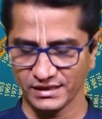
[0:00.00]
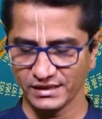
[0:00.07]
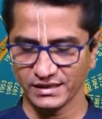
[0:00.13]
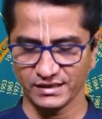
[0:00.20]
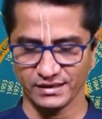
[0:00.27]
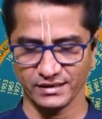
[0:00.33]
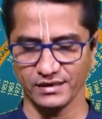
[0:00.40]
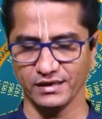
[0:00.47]

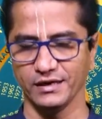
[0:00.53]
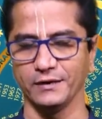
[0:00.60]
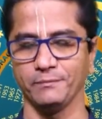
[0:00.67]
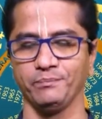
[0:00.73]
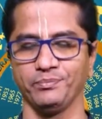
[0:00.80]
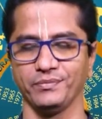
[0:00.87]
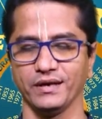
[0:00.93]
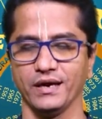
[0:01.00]
செஞ்சிட்ருக்காங்க
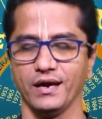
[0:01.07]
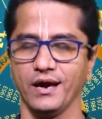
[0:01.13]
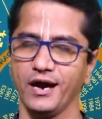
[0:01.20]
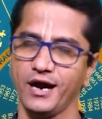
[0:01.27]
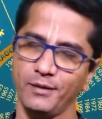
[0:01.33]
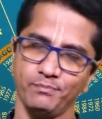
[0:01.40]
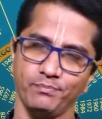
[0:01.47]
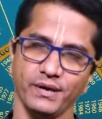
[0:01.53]

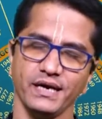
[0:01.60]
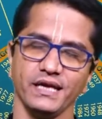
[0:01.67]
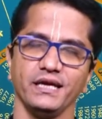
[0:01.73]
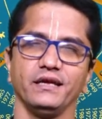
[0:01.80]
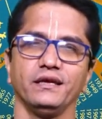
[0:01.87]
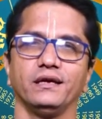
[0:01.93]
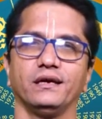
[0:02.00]
அப்படி